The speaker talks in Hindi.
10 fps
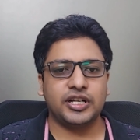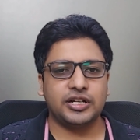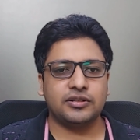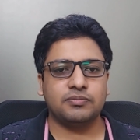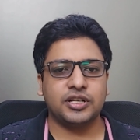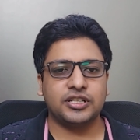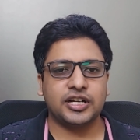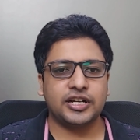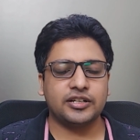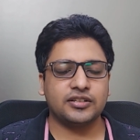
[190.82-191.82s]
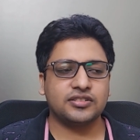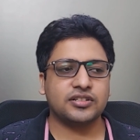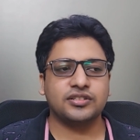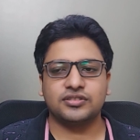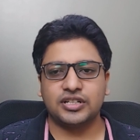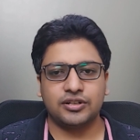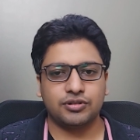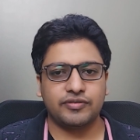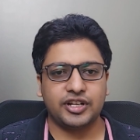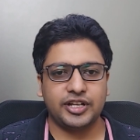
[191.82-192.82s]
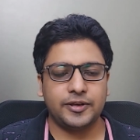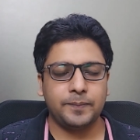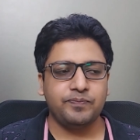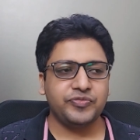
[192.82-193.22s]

बन बन रहा है कंस्ट्रक्शन स्टार्ट होने वाली है